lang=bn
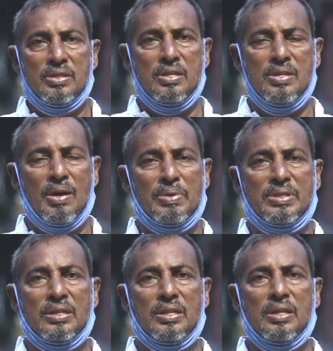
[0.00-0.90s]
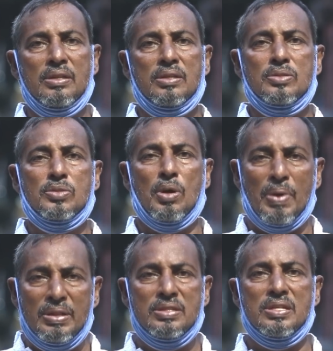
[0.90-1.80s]
তিনি আমাদেরকে
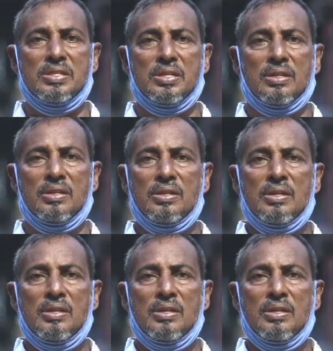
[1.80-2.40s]
জবান দিয়েছেন